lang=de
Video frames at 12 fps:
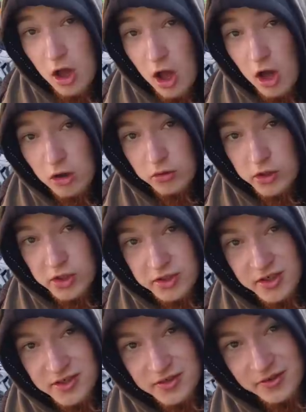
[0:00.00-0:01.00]
Ja äh, gut,
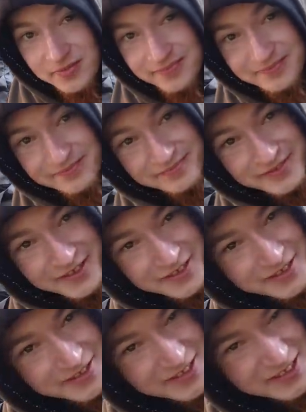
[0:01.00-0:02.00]
ist halt so.
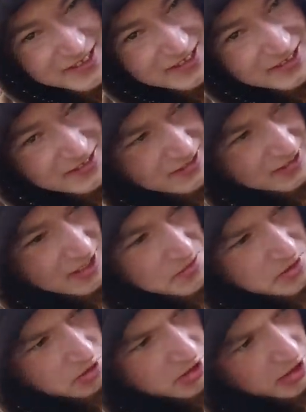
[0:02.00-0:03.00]

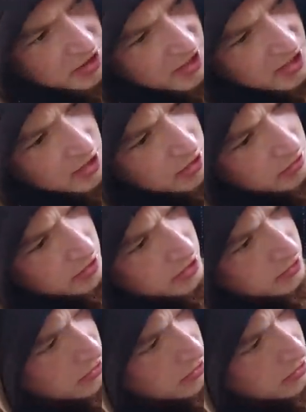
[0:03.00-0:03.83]
Gab es auch keinen Ärger oder